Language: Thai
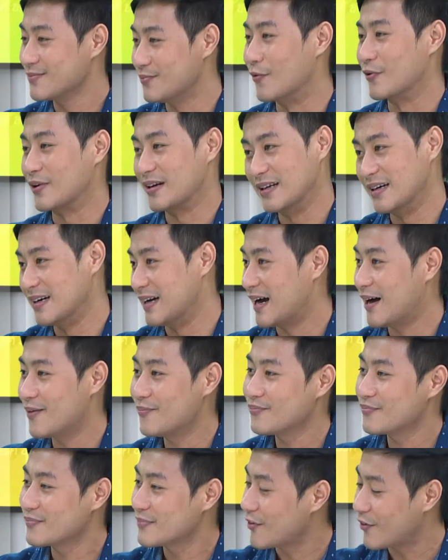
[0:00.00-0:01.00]
หมดเลยครั
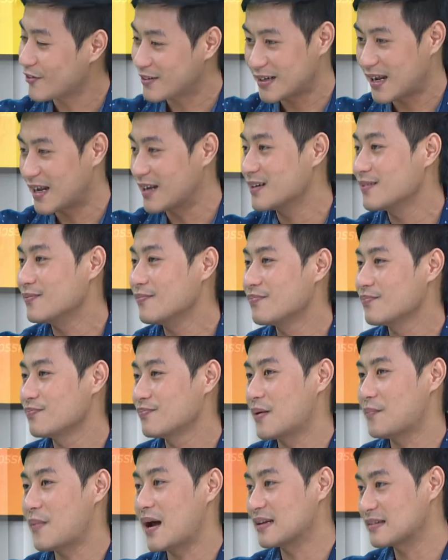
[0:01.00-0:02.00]
บดอทนั้น
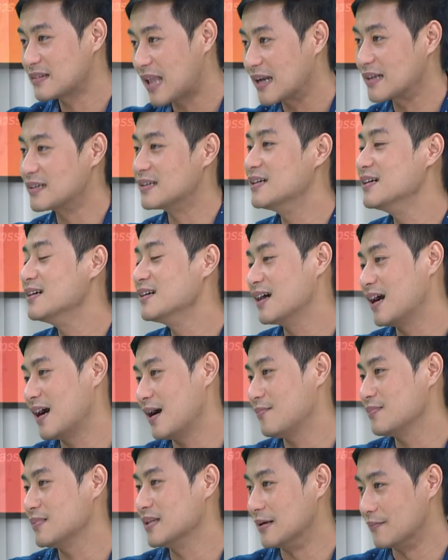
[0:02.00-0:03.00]
ประมาณตันครึ่ง
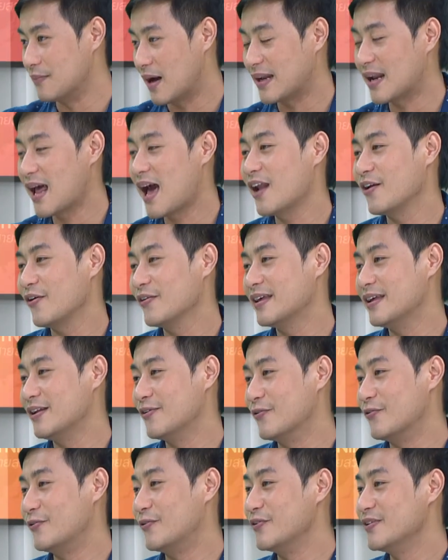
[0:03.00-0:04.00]
ครับ หนึ่งพันห้าร้อย กิ
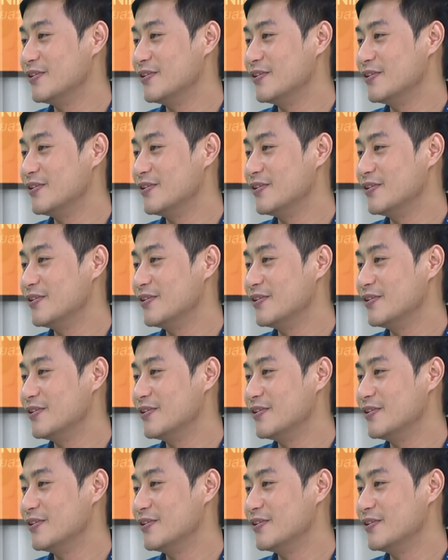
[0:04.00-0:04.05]
โล